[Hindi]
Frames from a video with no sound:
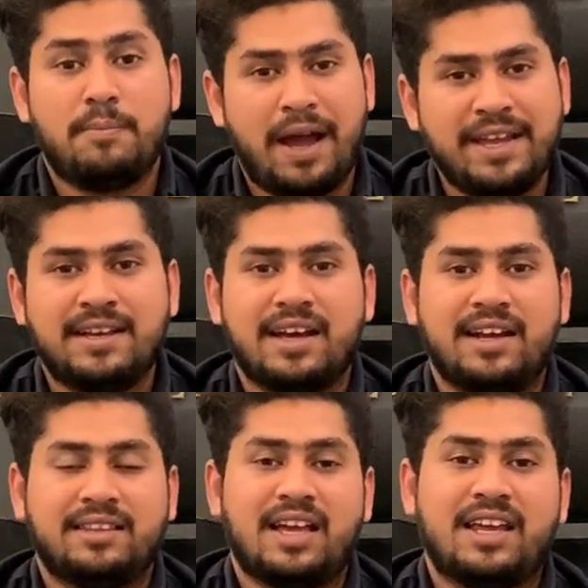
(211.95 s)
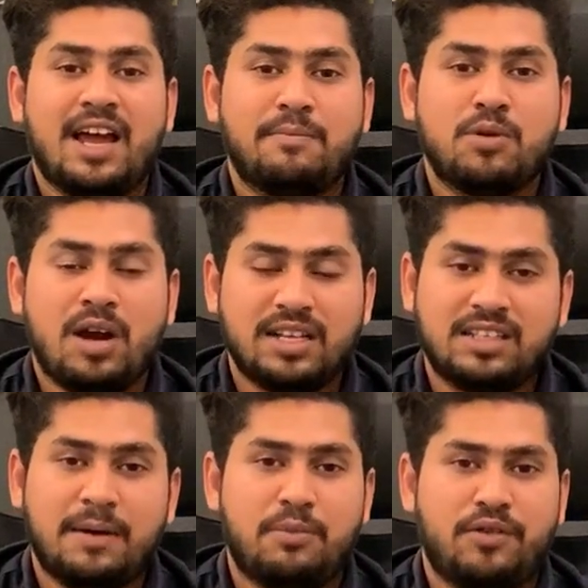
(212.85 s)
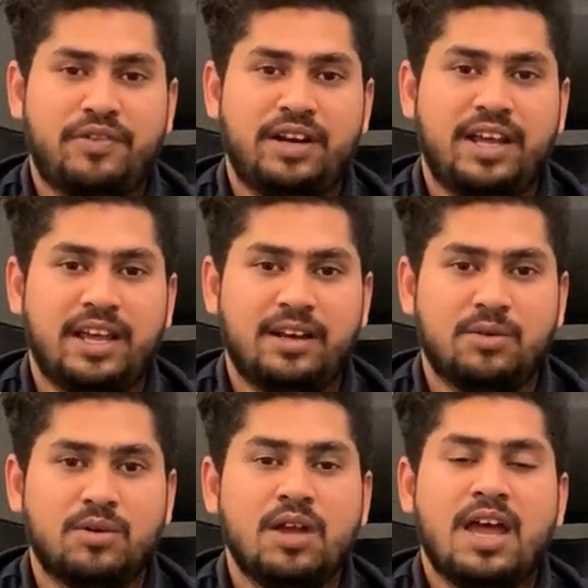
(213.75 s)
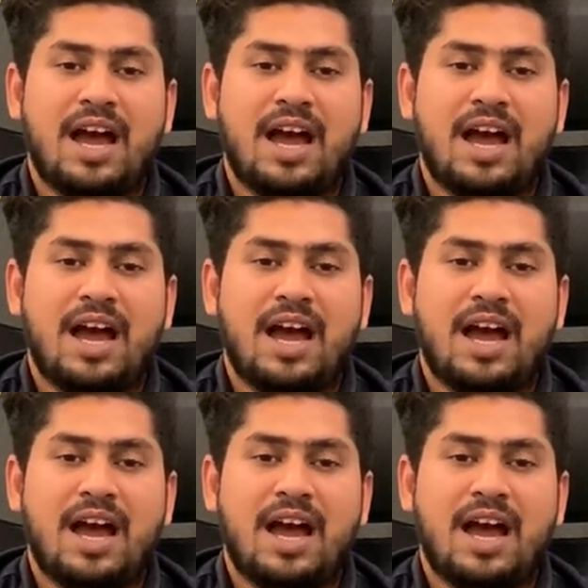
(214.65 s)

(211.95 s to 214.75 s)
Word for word: बाइंग करें ताकि आपको अच्छा प्रॉफिट गेन हो